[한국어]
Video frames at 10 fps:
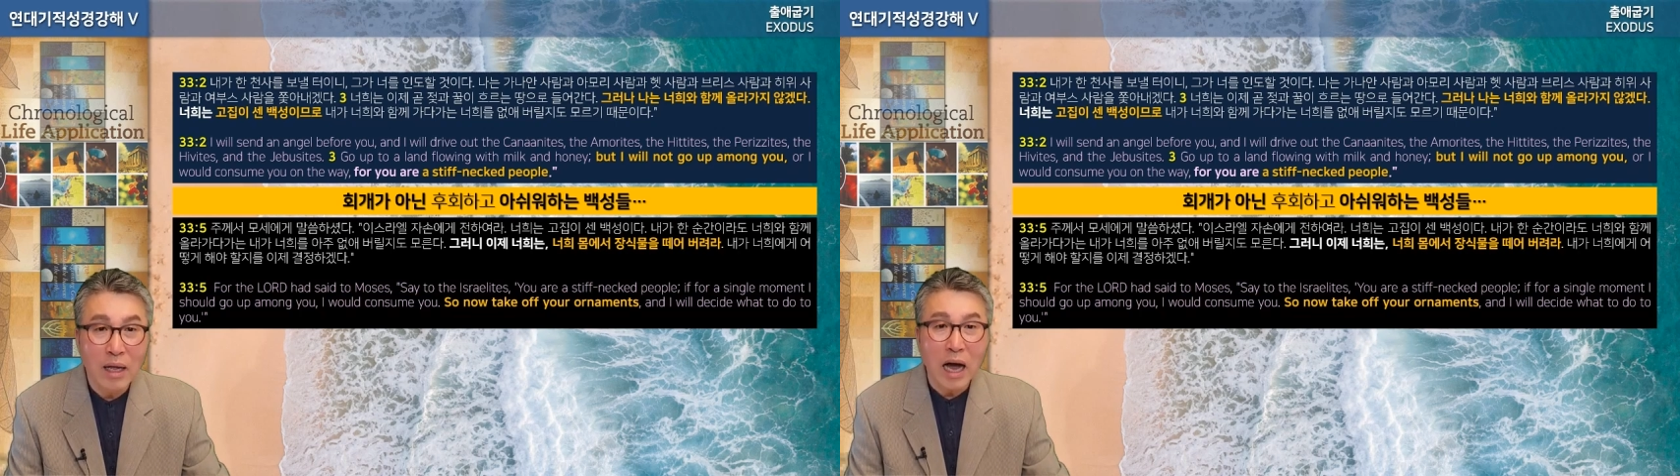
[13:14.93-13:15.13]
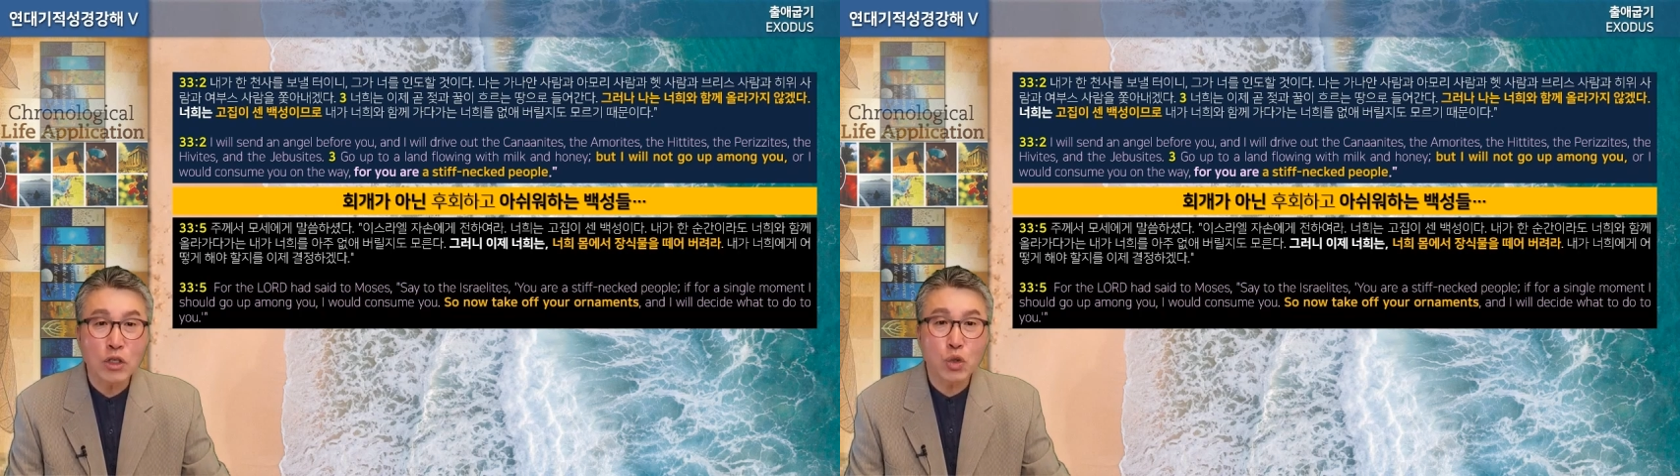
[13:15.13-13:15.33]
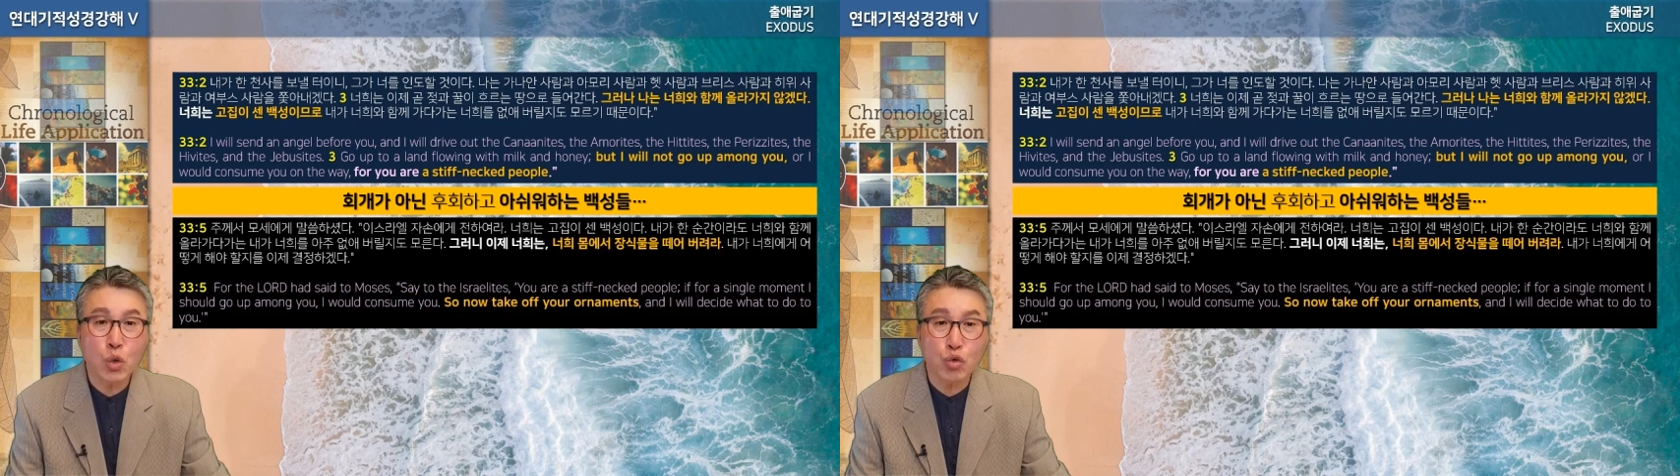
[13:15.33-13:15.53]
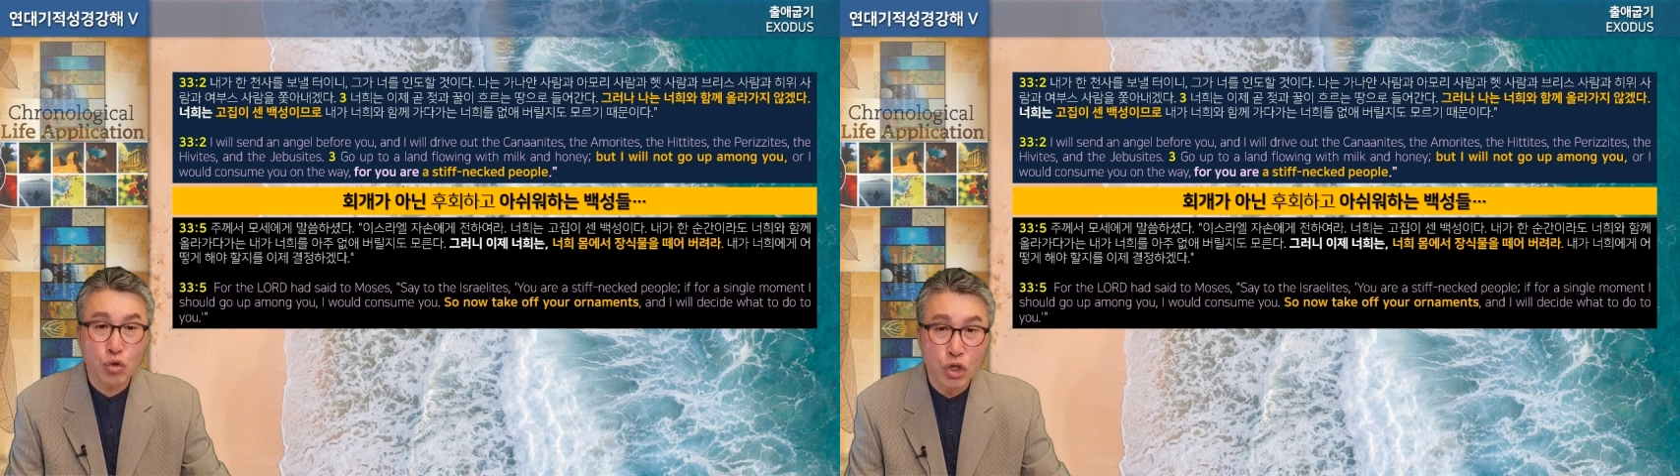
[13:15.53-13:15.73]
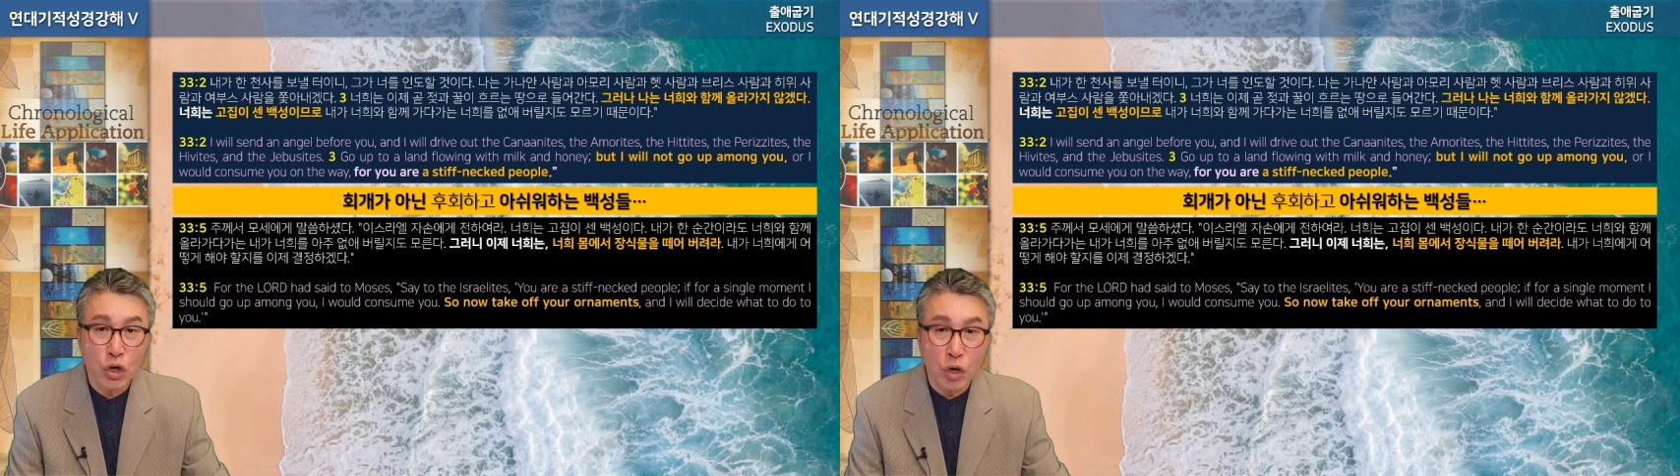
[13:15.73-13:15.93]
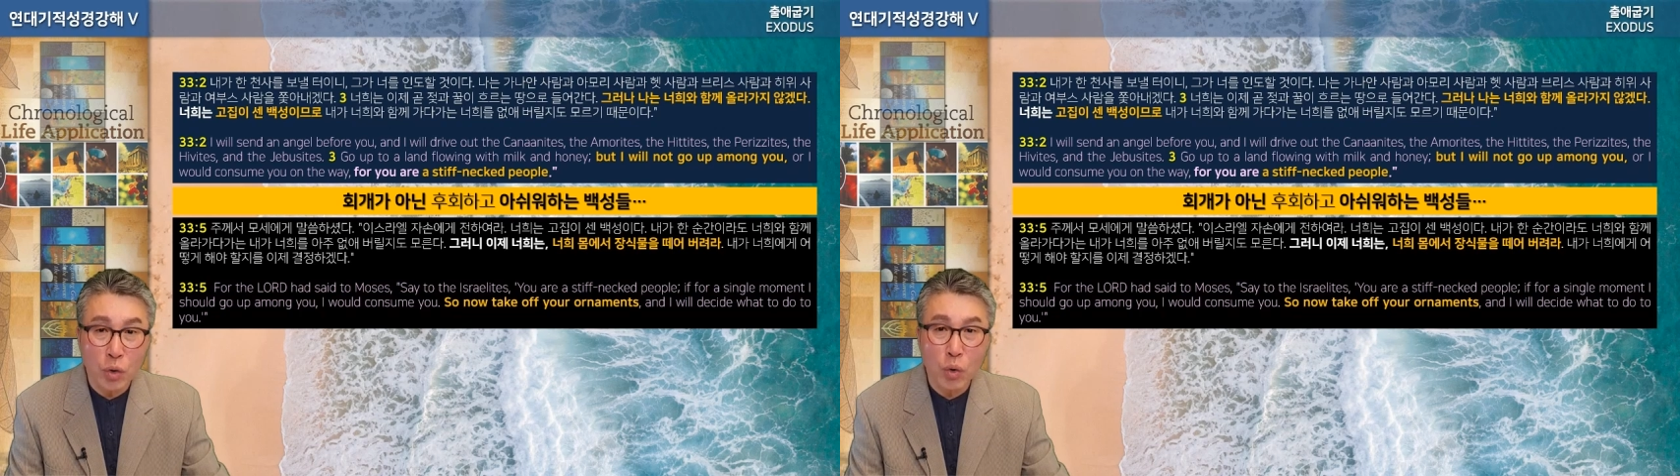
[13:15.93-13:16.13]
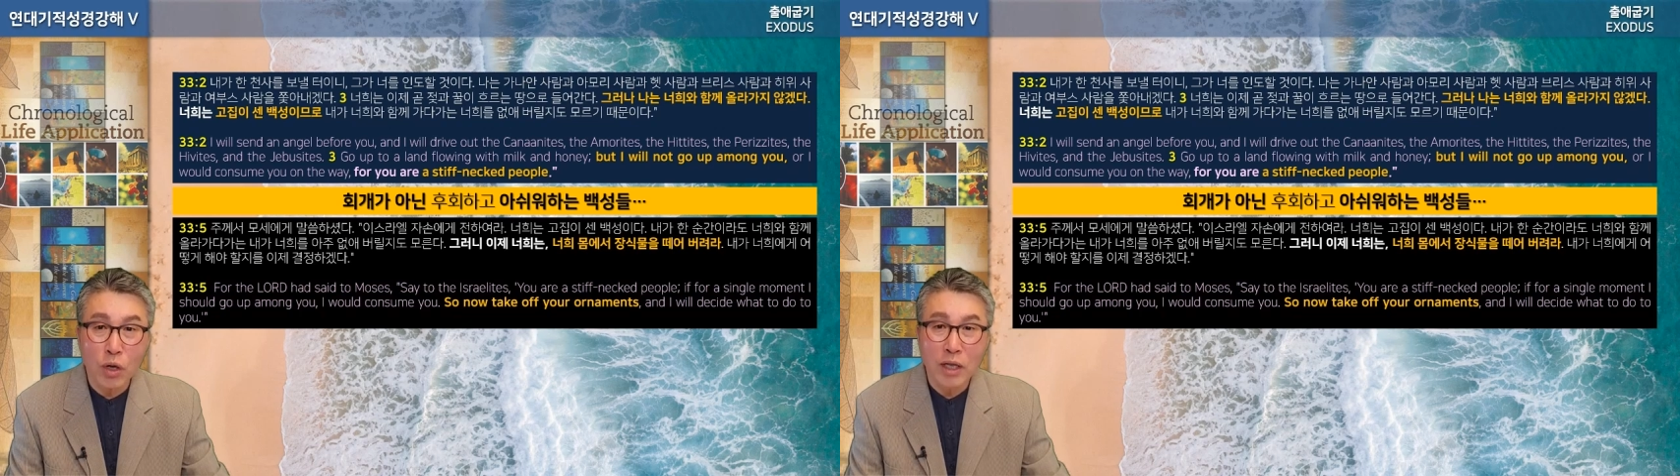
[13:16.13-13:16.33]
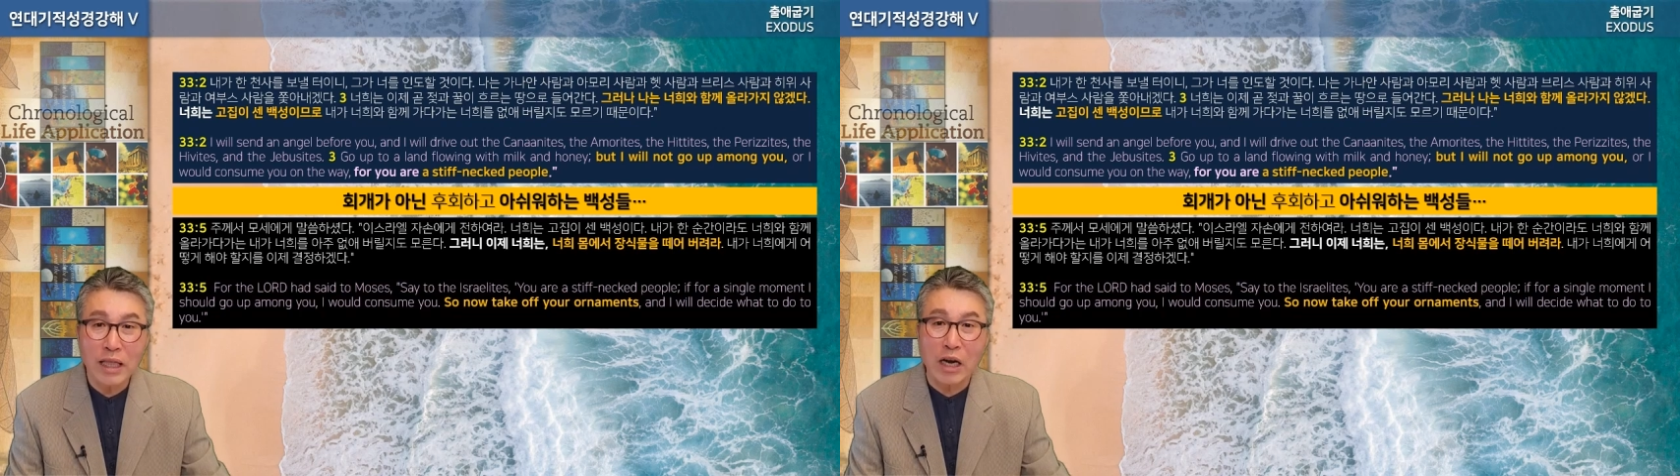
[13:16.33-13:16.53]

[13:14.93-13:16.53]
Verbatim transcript: 한쪽을 중히 여기고